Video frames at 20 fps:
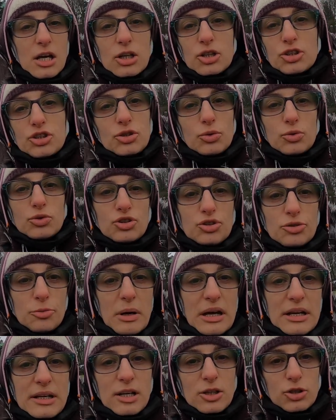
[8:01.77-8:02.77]
Koszty
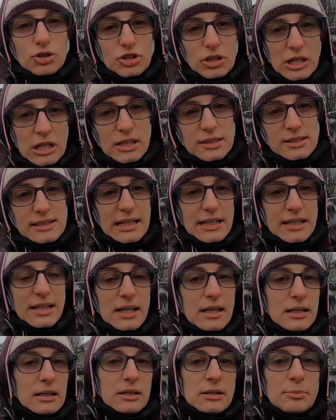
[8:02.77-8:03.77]
utrzymania, koszty
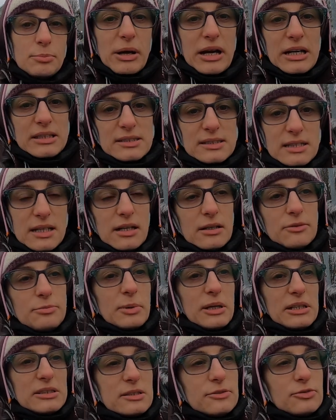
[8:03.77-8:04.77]
jedzenia, pracę,
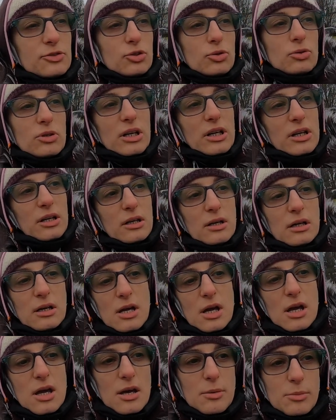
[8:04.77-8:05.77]
pracę, w której
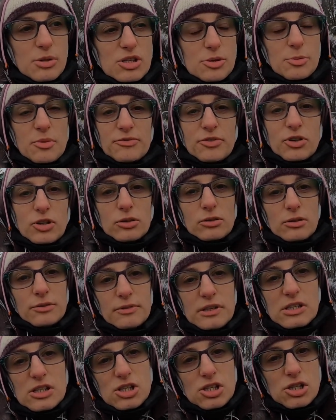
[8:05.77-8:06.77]
będziemy
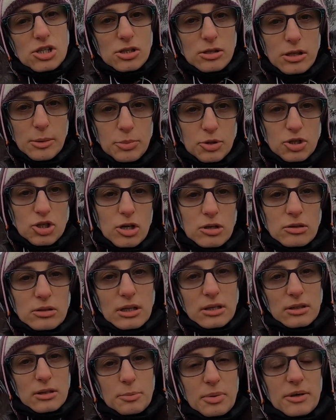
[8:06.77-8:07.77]
wykonywać na
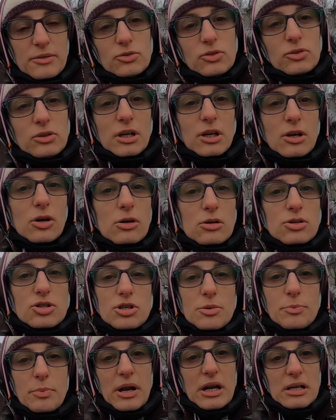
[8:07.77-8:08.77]
początek na pewno
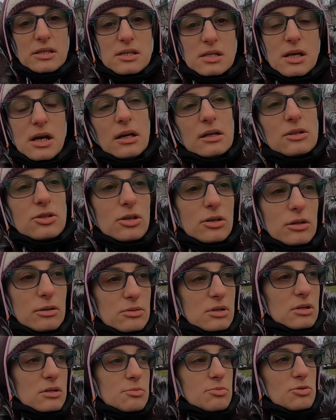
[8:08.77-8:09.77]
najgorsze prace, czyli na
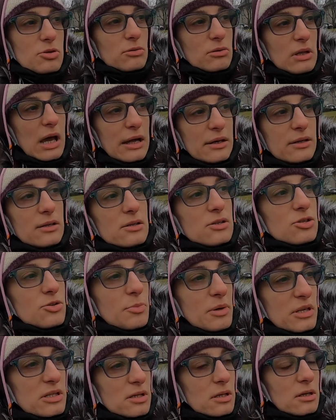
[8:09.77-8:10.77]
przykład sprzątanie, czy
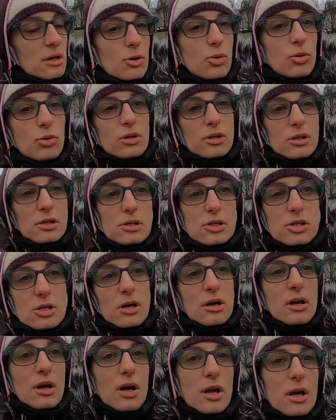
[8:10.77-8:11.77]
praca na kuchni, czy
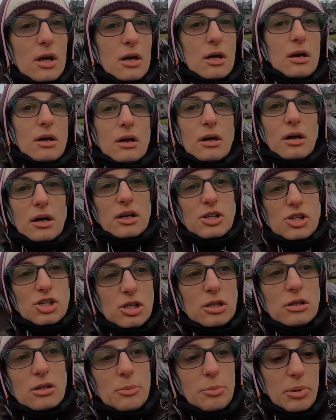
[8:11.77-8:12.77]

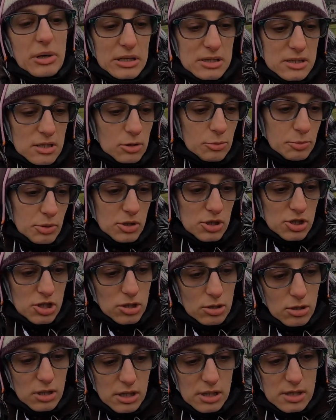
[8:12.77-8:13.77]
jakieś inne prace, dopóki
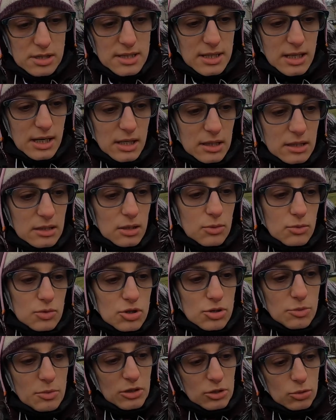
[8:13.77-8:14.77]
się trochę języka nie
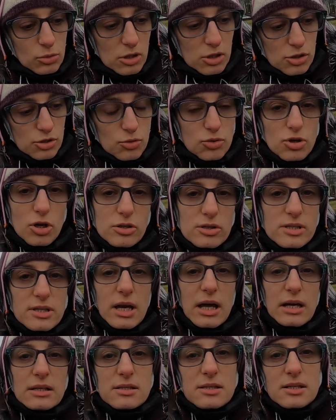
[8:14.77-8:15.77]
nauczymy. I tu chodzi już o
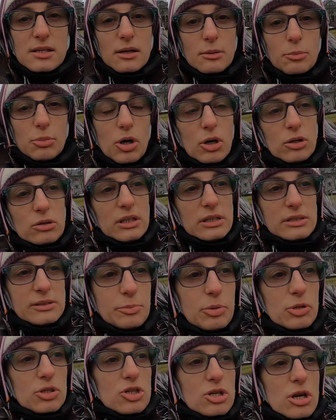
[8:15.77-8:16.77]
islandzki, bo on
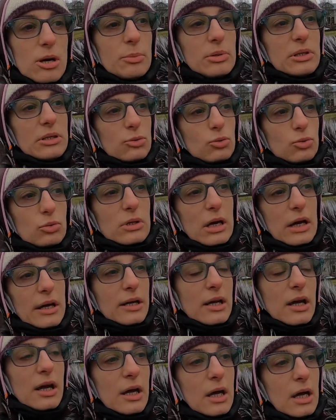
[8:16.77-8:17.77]
jest potrzebny
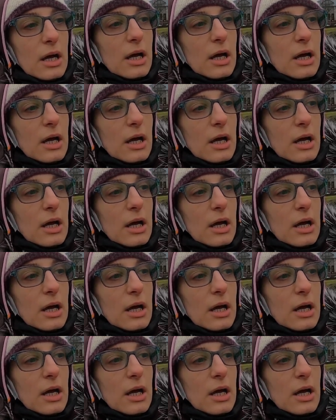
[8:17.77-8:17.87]
tutaj.